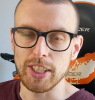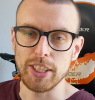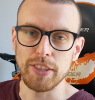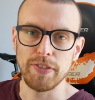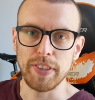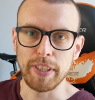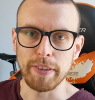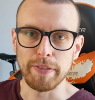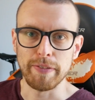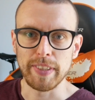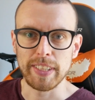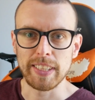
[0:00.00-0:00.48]
Cześć,
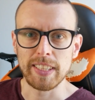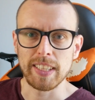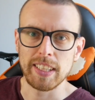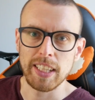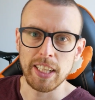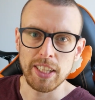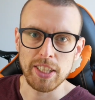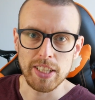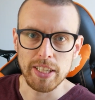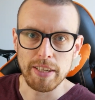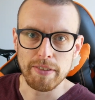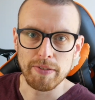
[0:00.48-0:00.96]
witam Was
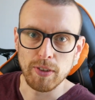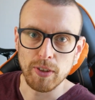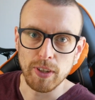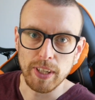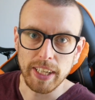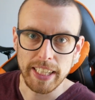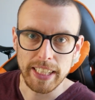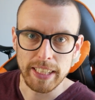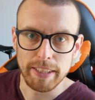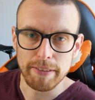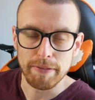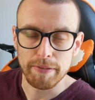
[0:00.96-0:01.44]
serdecznie w
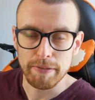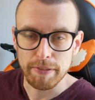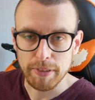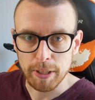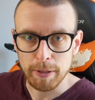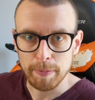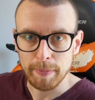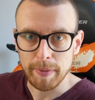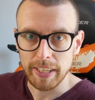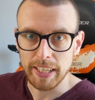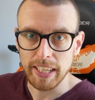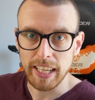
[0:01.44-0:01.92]
kolejnym
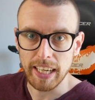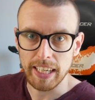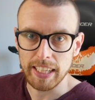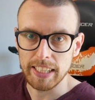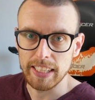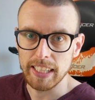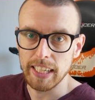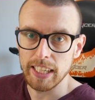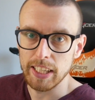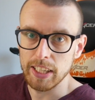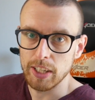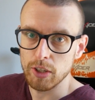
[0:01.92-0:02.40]
filmie na
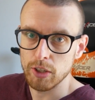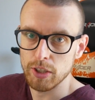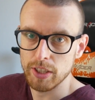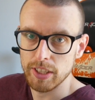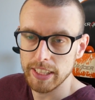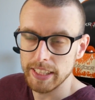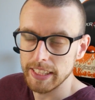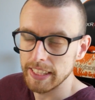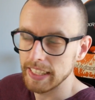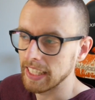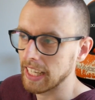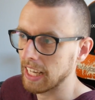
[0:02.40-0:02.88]
kanale
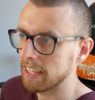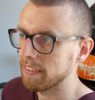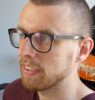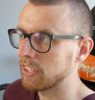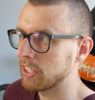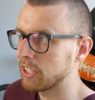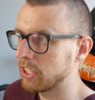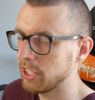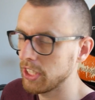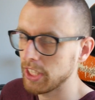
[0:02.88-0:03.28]
Roślinny Hawek.